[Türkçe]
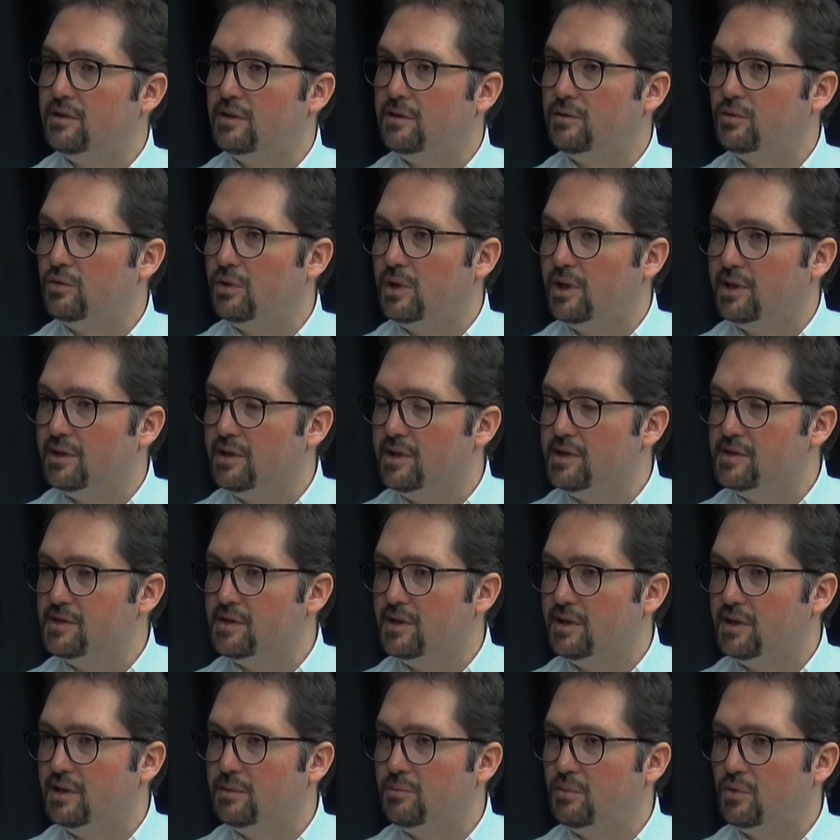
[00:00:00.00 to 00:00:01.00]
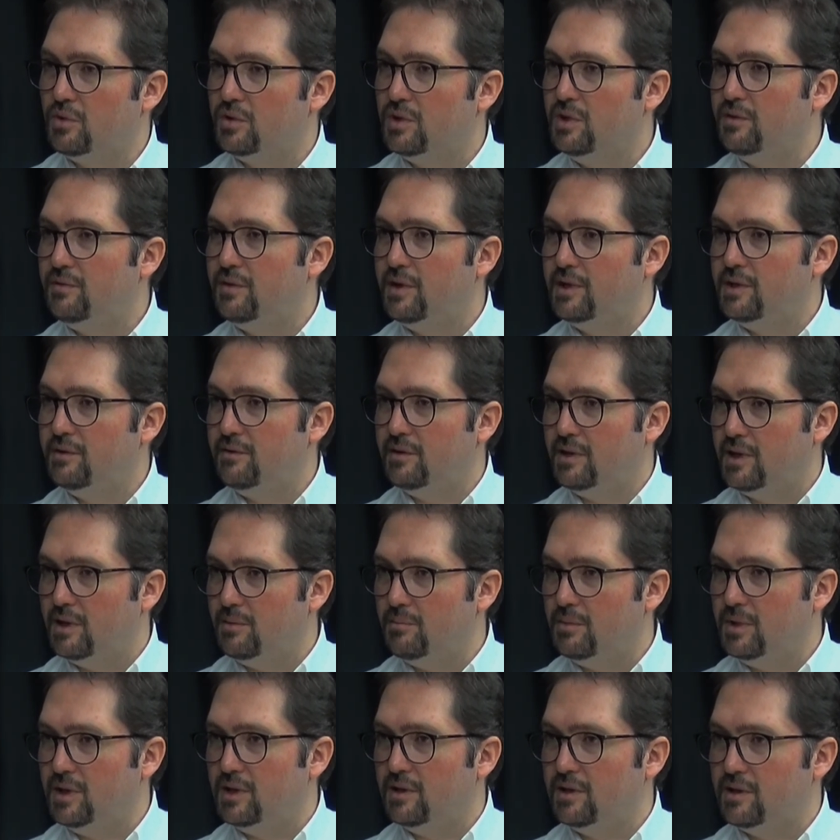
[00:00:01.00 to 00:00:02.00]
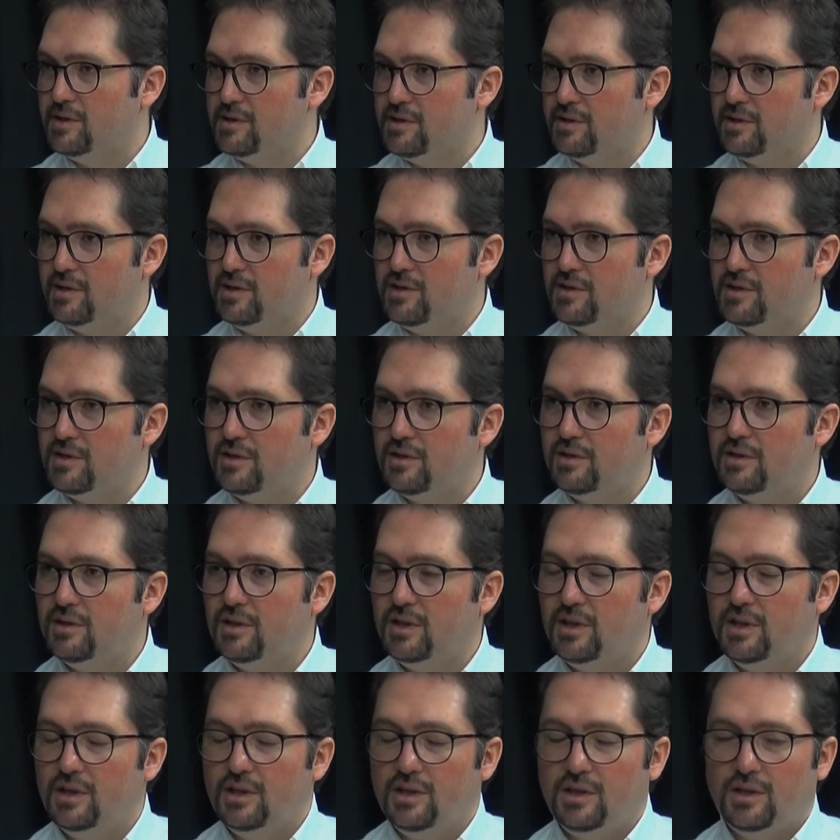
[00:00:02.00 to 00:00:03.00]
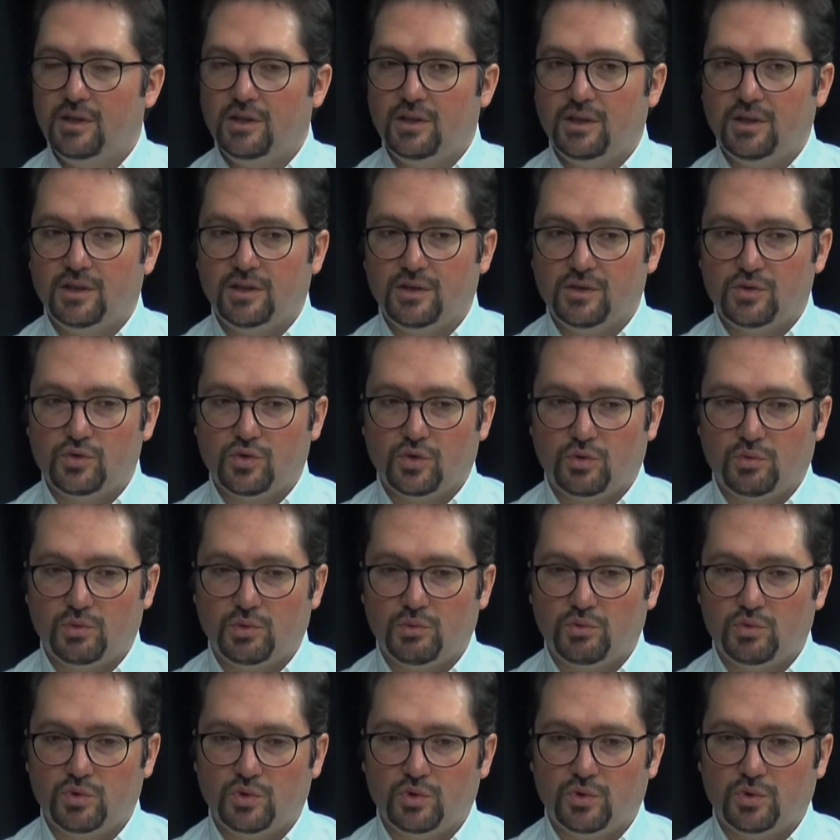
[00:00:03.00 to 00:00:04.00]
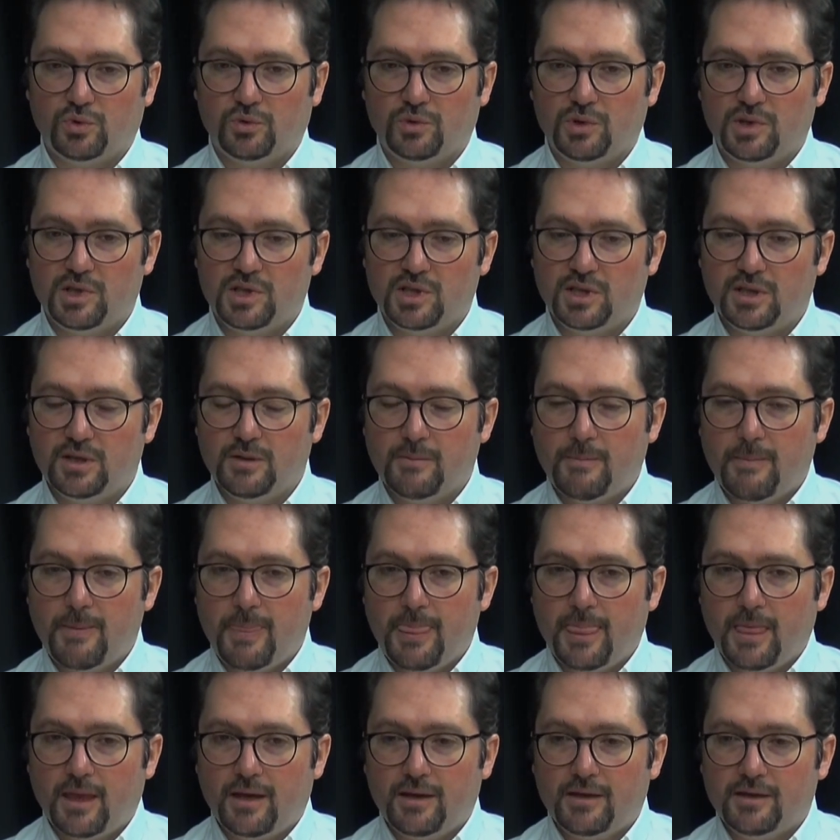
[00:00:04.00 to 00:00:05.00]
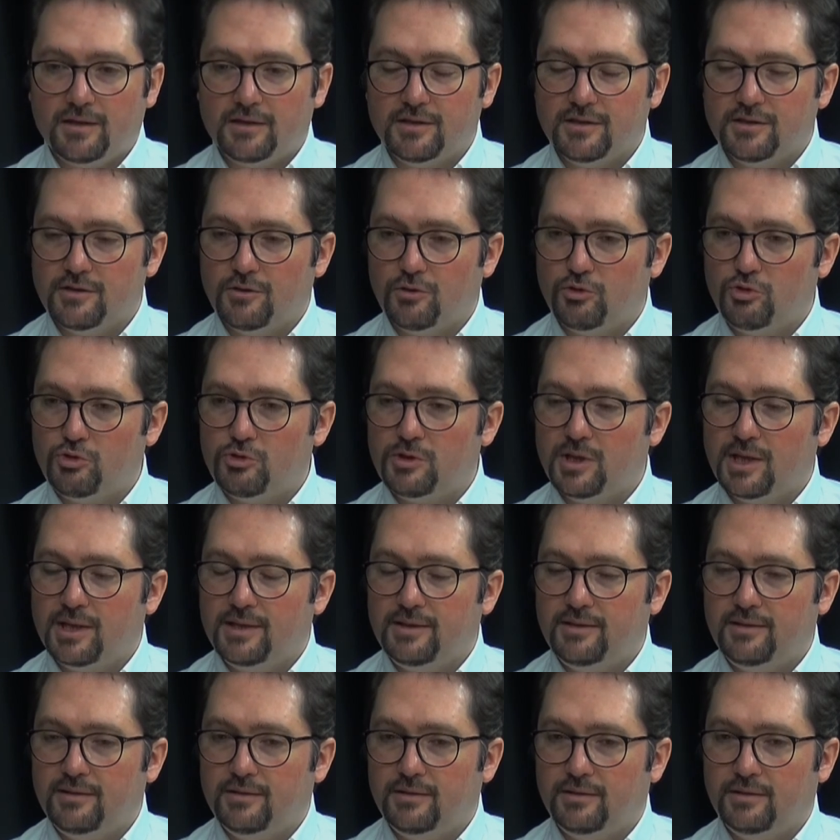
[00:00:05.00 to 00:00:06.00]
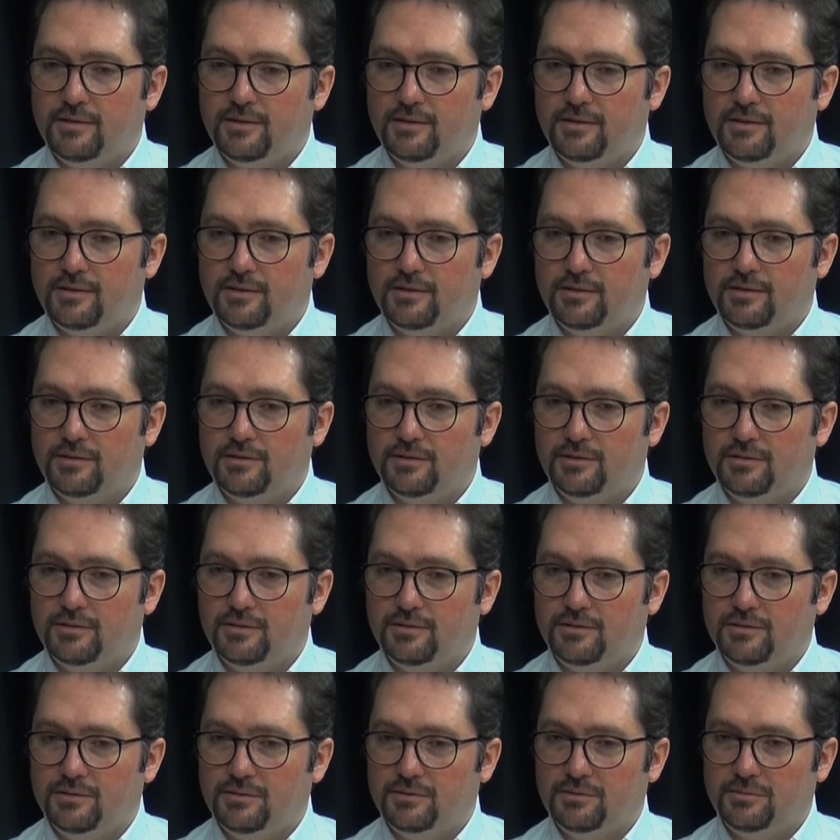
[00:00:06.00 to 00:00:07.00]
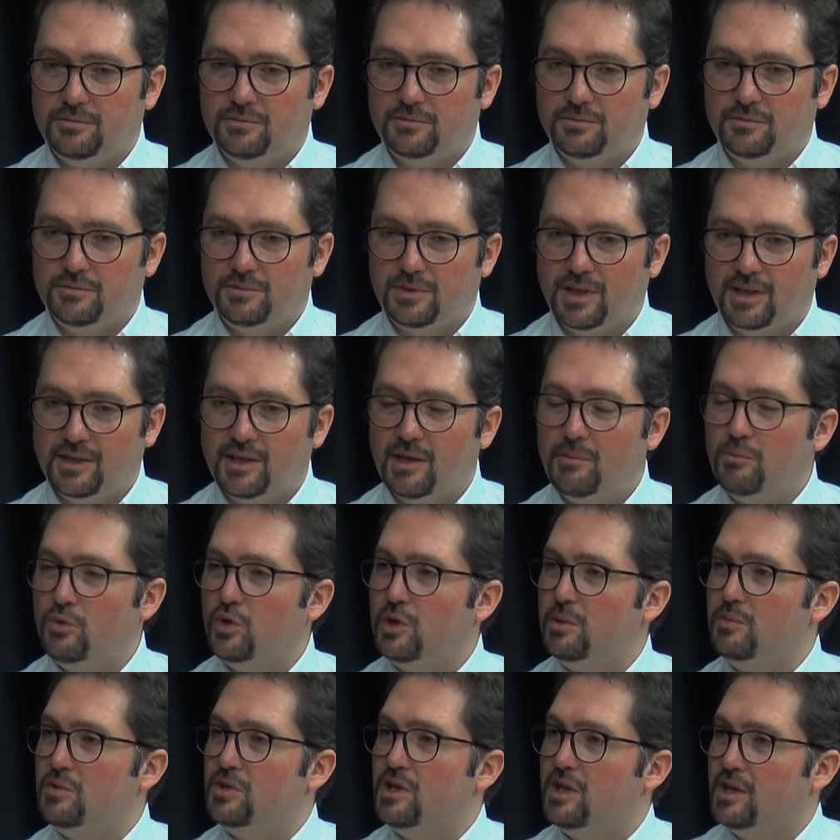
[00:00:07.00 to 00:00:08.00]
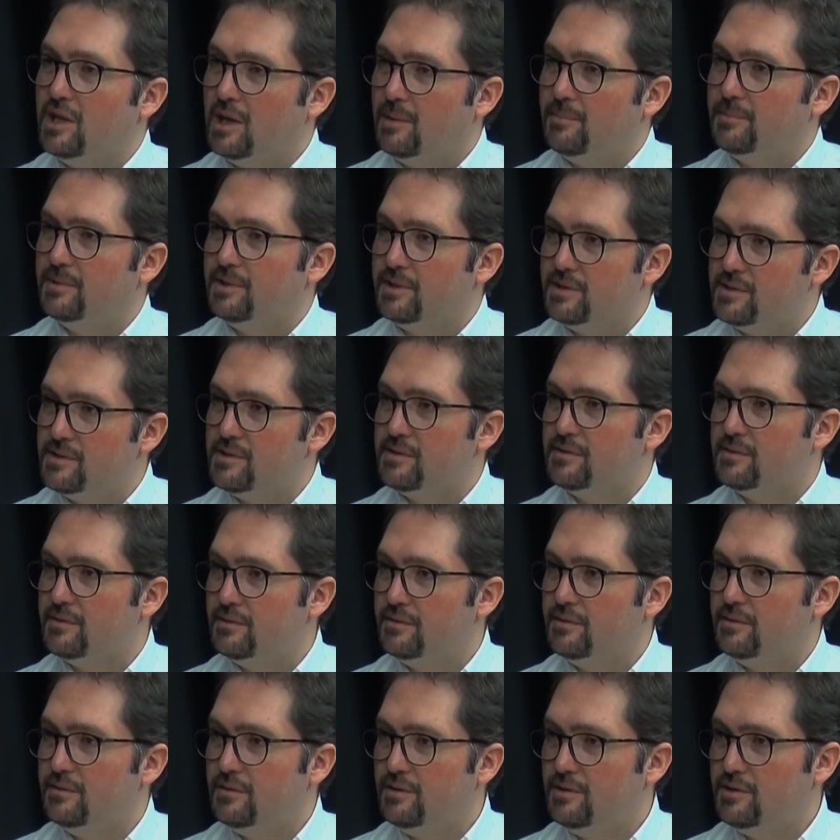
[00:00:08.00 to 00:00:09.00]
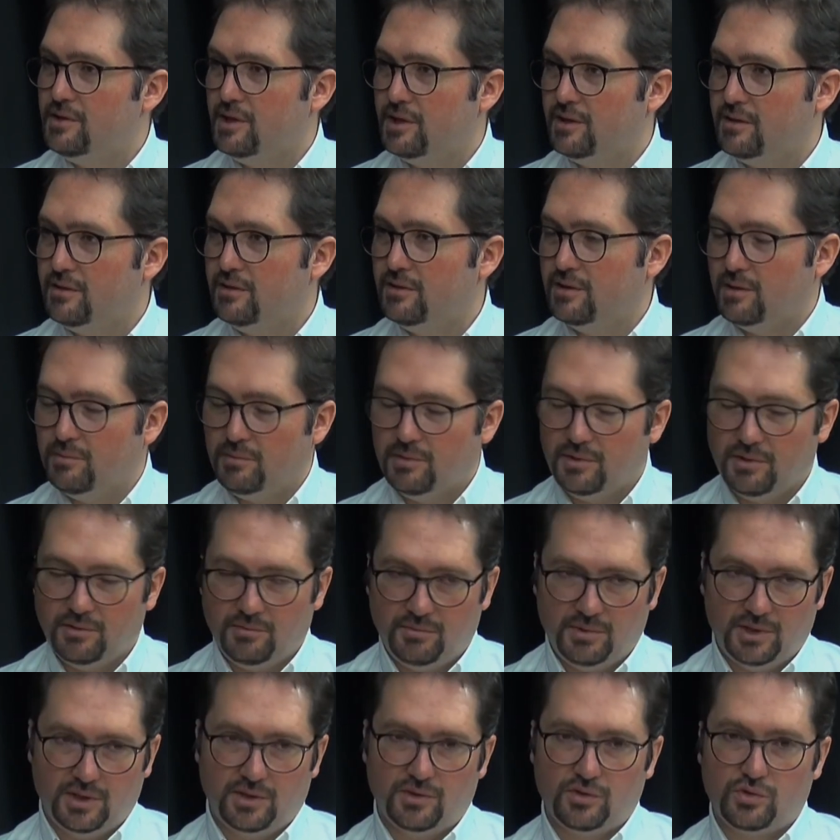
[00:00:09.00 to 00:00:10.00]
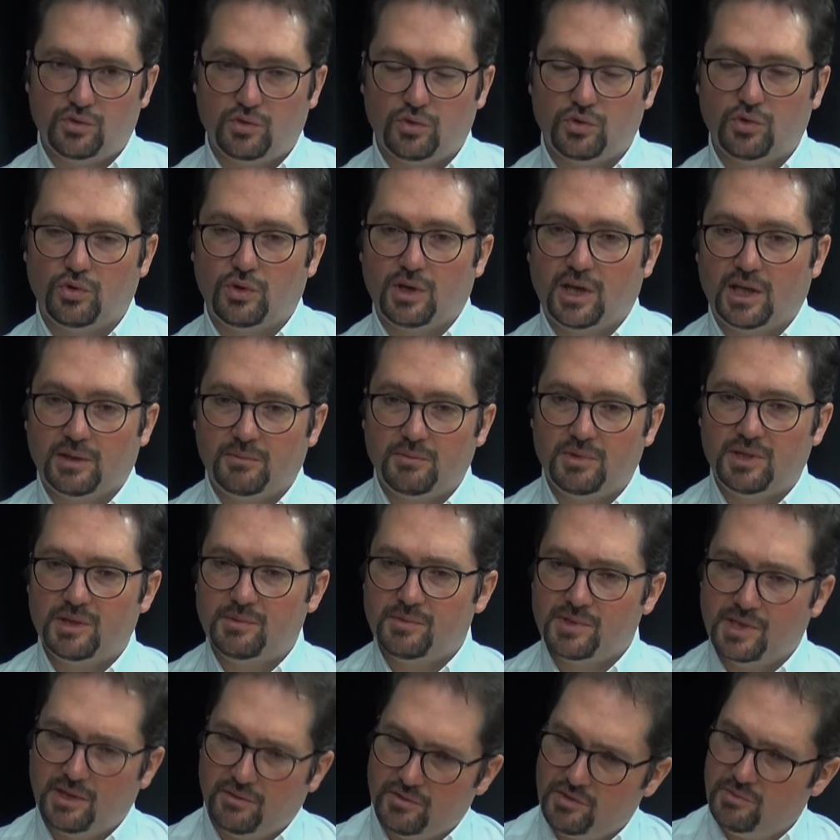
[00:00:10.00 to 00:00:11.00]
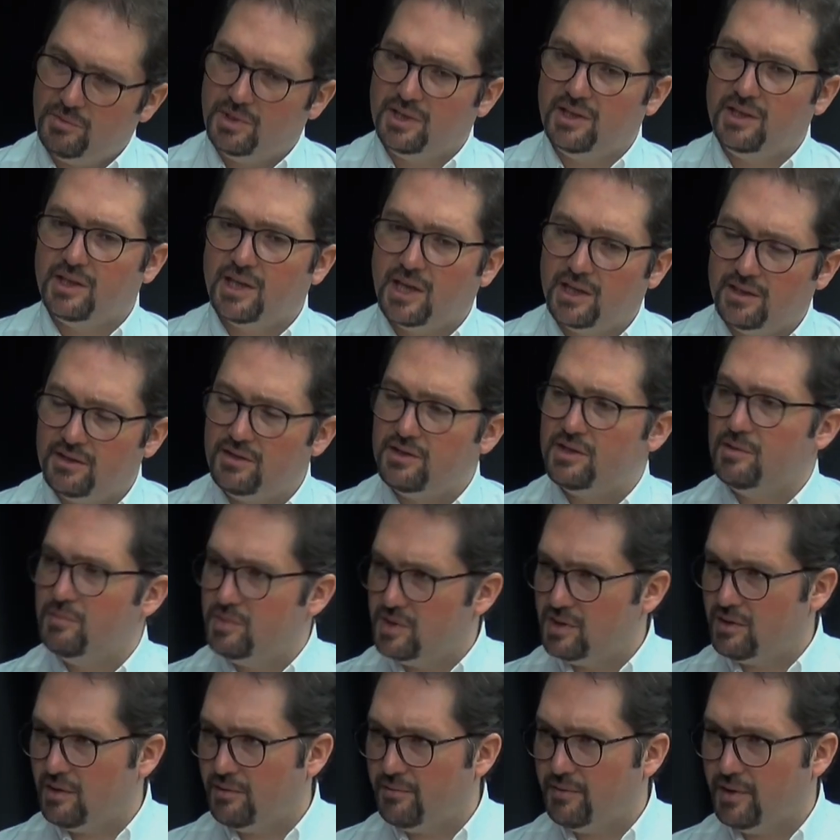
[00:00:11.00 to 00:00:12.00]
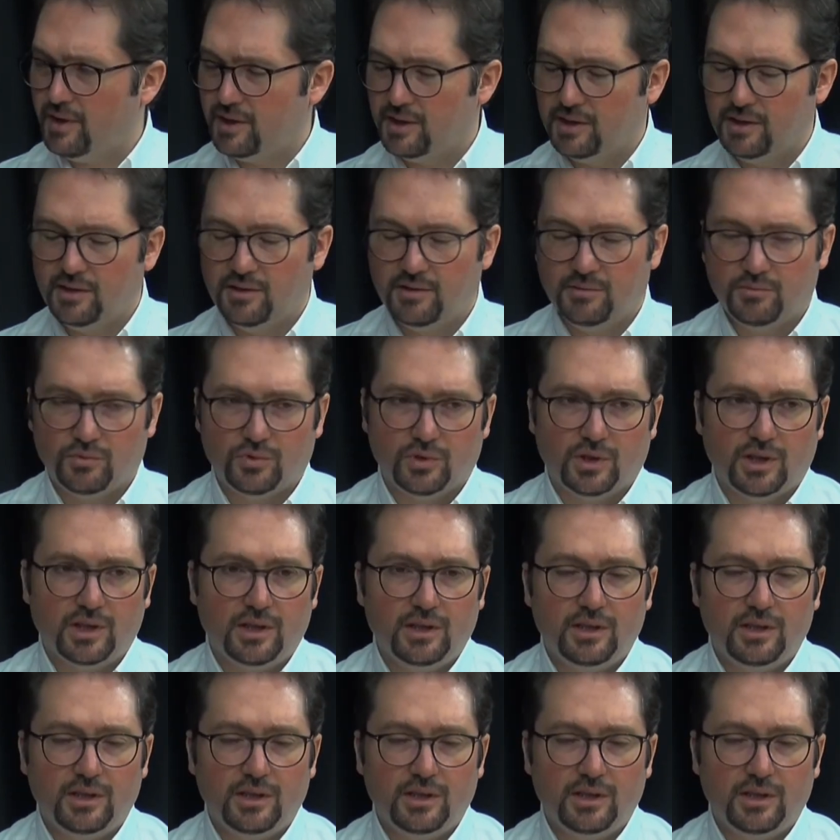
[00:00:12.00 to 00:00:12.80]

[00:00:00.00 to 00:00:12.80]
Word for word: da Anadolu Adliyesi'ne gidip orada ifade veren bir gazeteci. E, sorumlu müdür olduğu için. E, o yüzden e, neden böyle bir şey yaptınız? şeklinde tabii bir soru yöneltmiştim. Savcı Bey de kendince bir cevap verdi buna.